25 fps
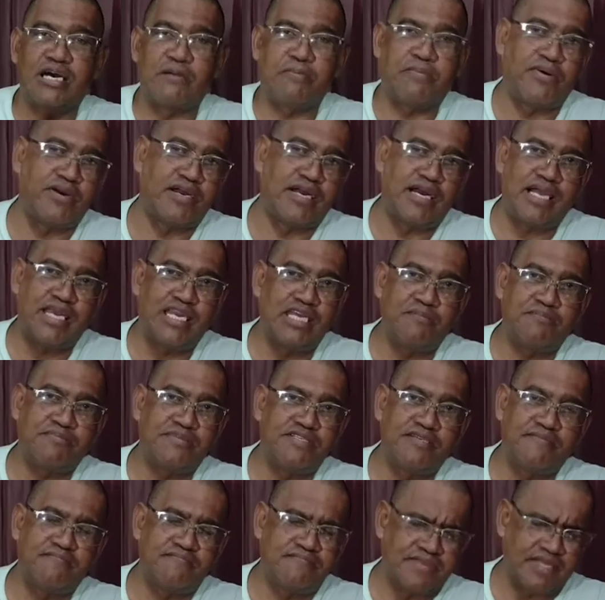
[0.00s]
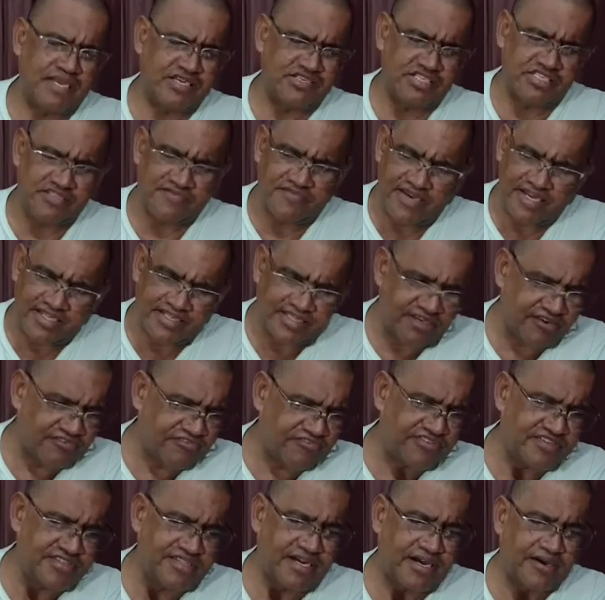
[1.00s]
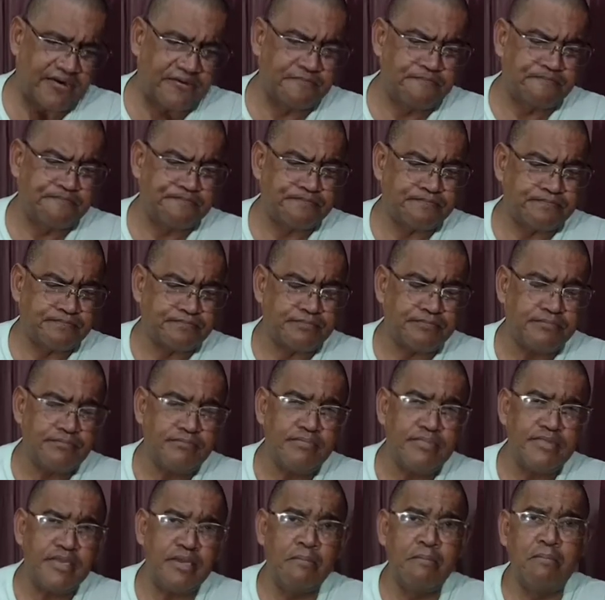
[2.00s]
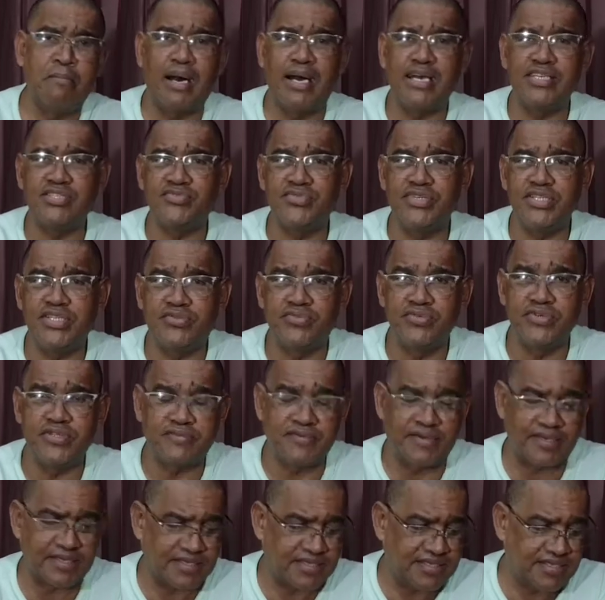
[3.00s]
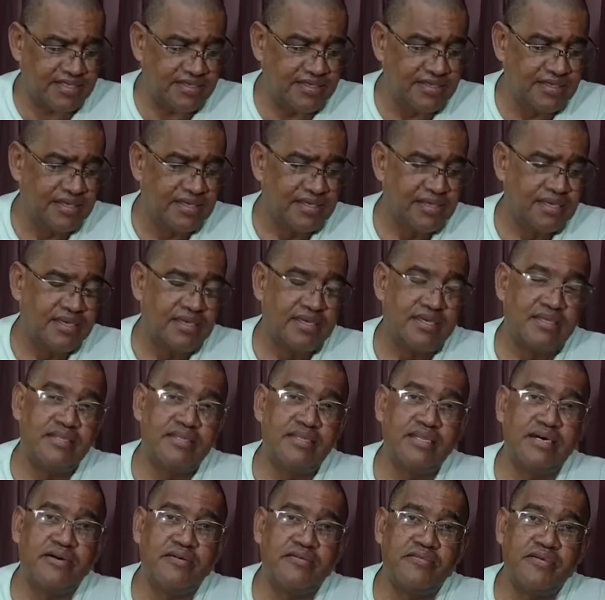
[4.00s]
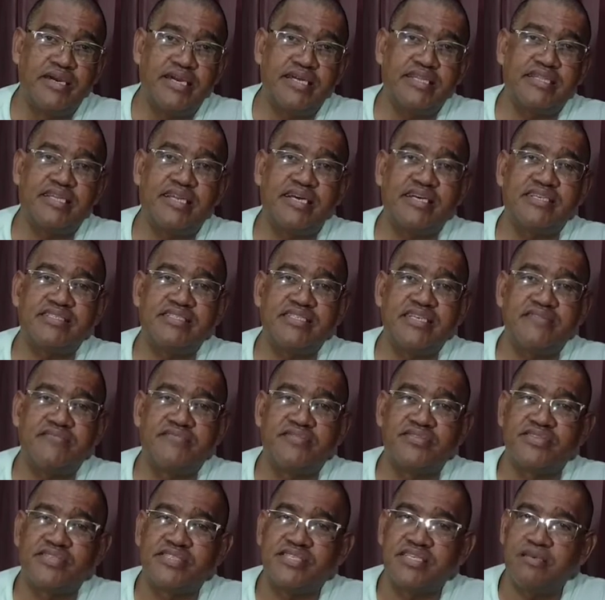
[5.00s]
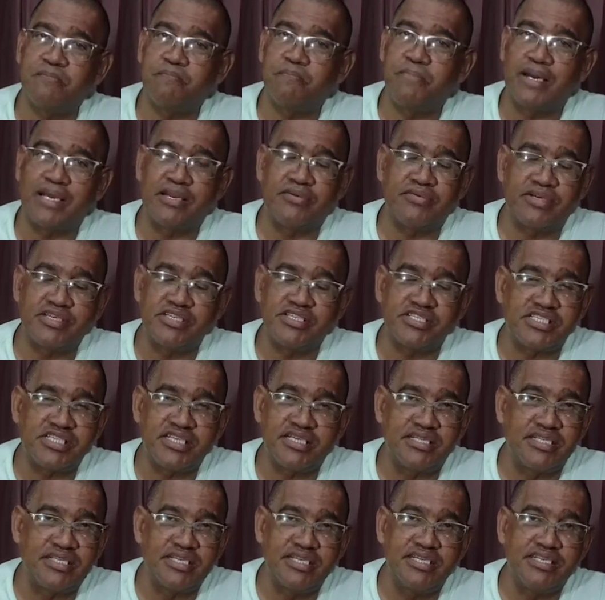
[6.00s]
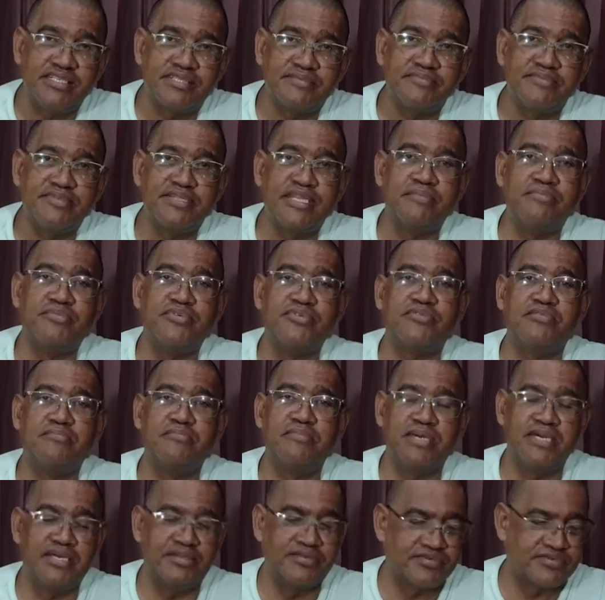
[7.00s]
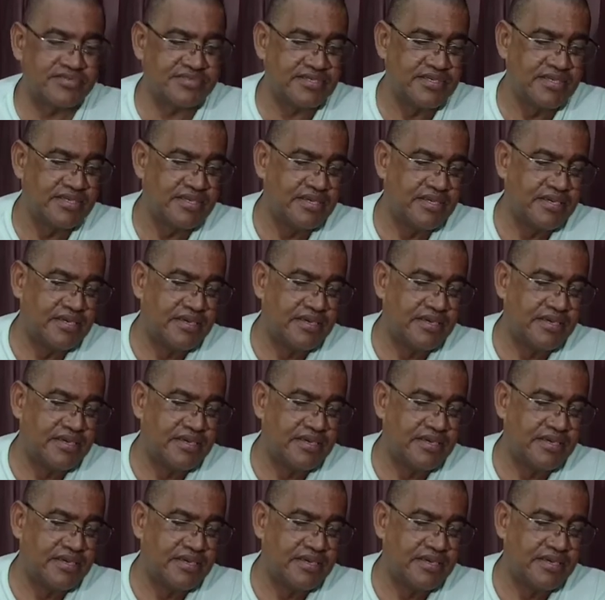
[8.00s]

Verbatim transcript: a Apocalipse, a gente vai até o final, mas o intuito aqui não é trazer você para o cristianismo, nem muito menos